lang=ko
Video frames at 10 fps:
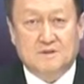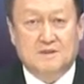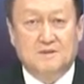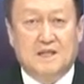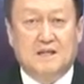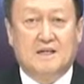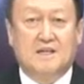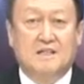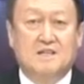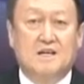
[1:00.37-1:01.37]
그리고
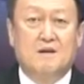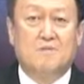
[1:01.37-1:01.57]
약간의 사회